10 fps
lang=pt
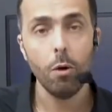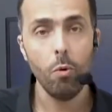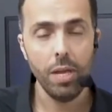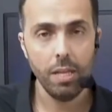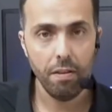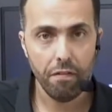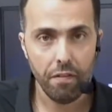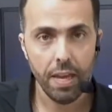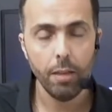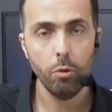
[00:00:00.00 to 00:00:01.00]
que o
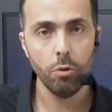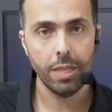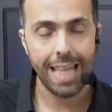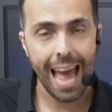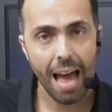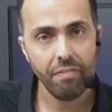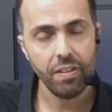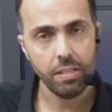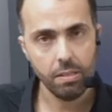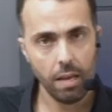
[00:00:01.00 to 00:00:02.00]
indivíduo
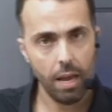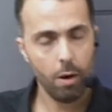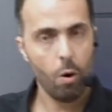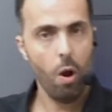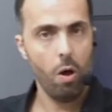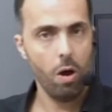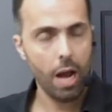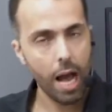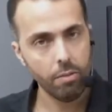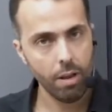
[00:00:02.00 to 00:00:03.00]
deve ser
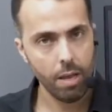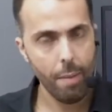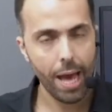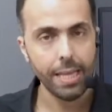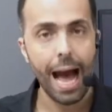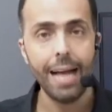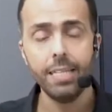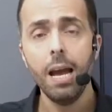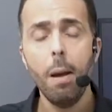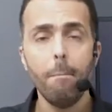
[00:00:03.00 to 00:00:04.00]
colocado em
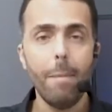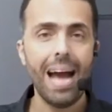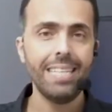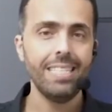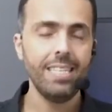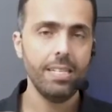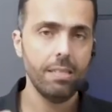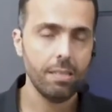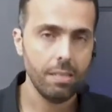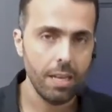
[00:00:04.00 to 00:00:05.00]
liberdade, mas
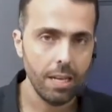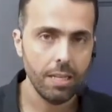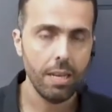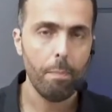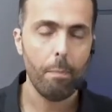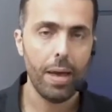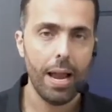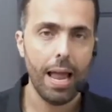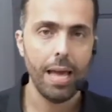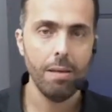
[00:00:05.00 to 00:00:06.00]
decide
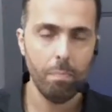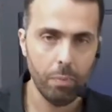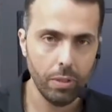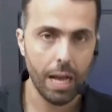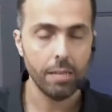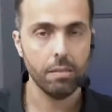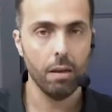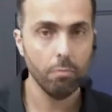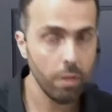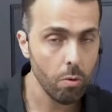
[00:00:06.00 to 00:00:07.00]
pela
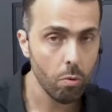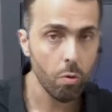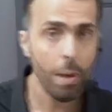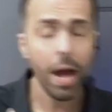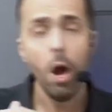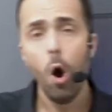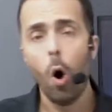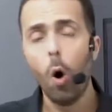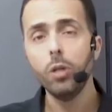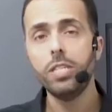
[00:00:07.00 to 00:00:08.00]
imputação de uma
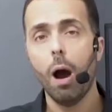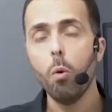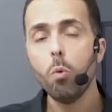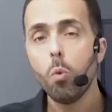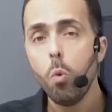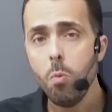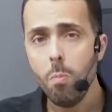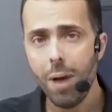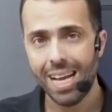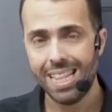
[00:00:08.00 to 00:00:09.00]
ou de
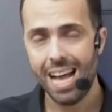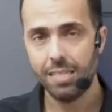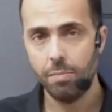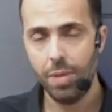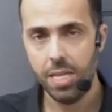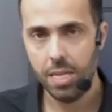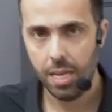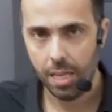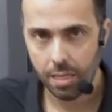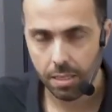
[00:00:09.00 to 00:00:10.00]
alguma das
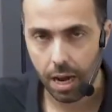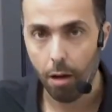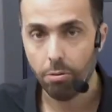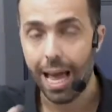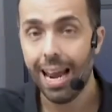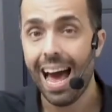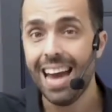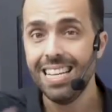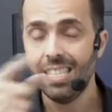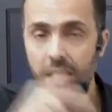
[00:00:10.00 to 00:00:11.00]
medidas
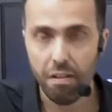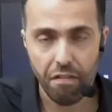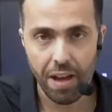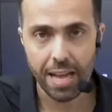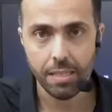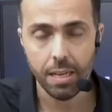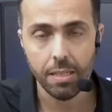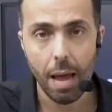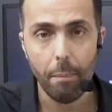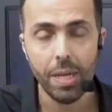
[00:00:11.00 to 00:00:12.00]
cautelares
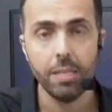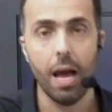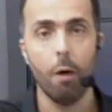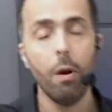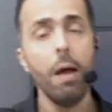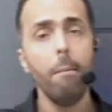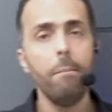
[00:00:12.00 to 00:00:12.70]
diversas da prisão.